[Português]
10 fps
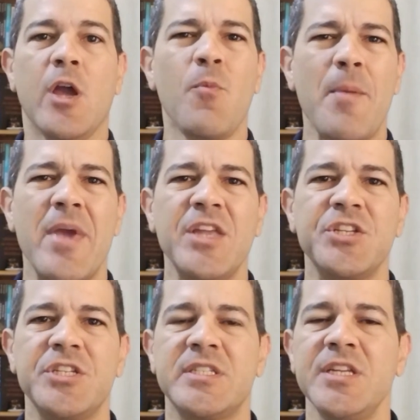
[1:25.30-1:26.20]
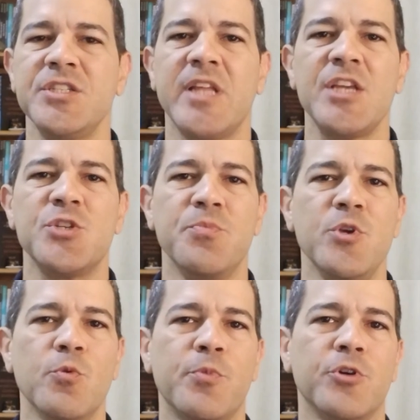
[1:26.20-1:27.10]
É uma média de 110
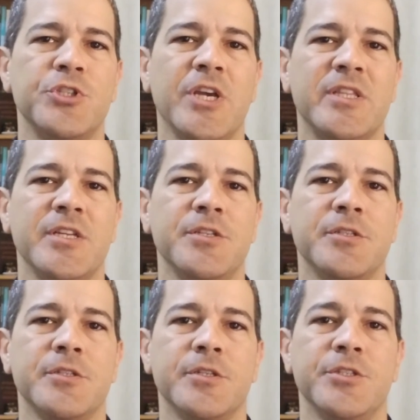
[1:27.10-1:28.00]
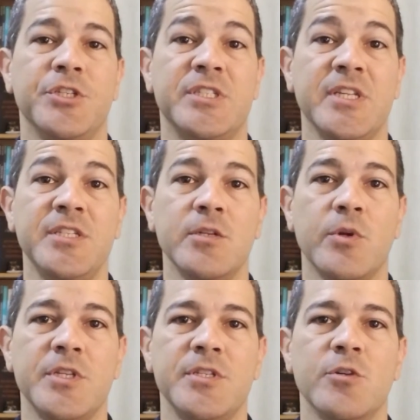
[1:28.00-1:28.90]
mil projéteis de
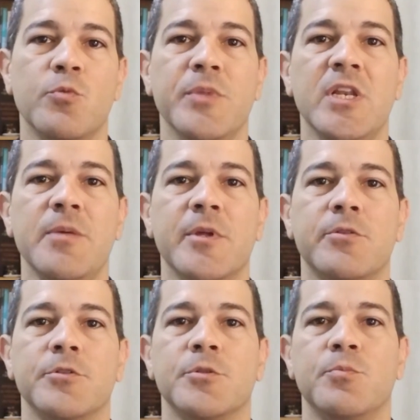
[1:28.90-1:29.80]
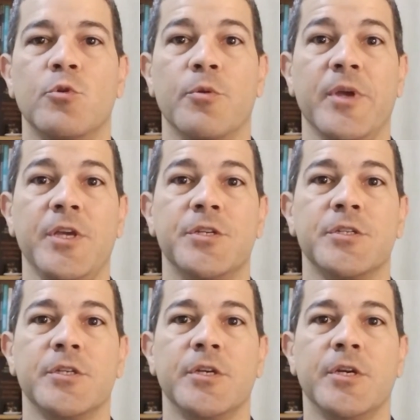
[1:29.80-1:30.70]
155 milímetros por
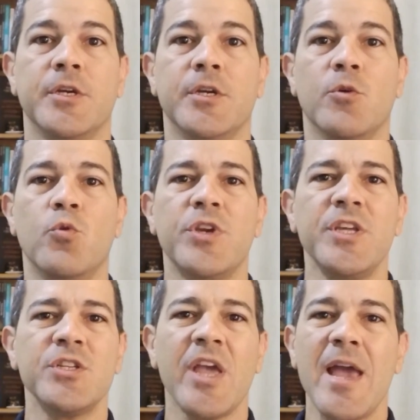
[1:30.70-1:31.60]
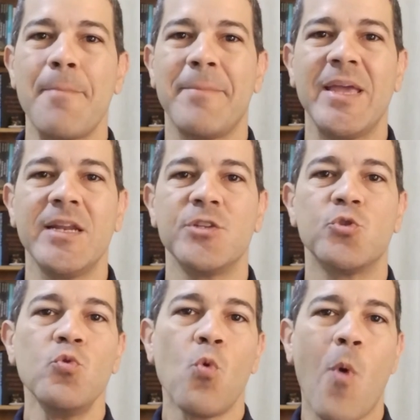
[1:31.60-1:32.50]
mês o que é
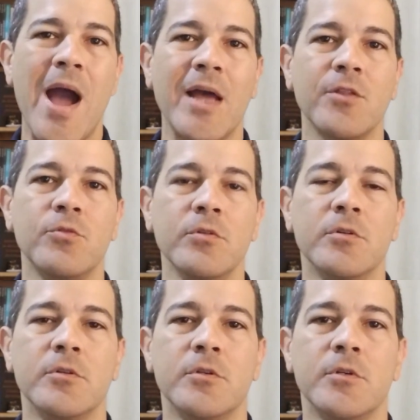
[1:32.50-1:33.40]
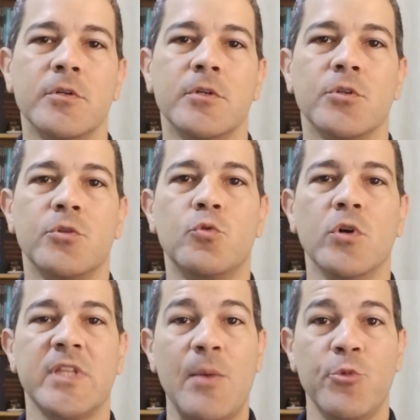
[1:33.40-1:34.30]
apenas um quarto
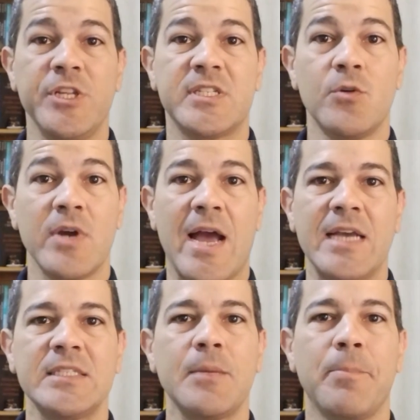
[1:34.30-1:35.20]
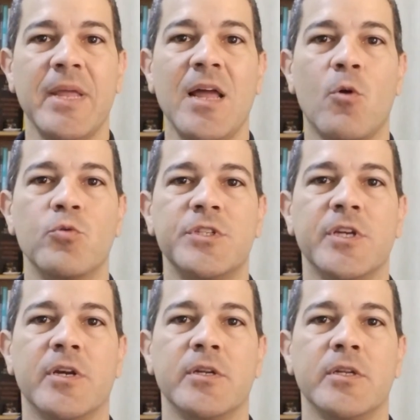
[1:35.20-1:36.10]
do, da munição gasta pela
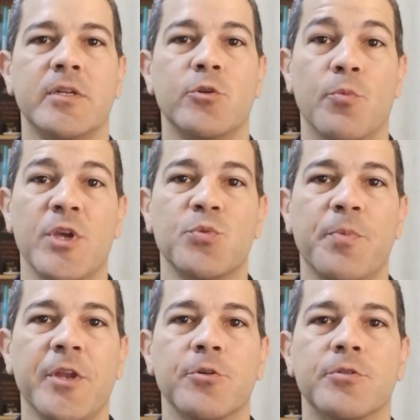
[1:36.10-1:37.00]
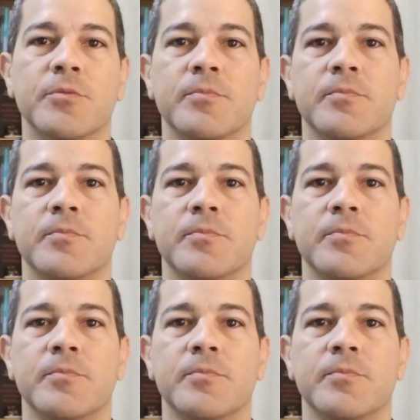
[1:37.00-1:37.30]
Rússia no mesmo período.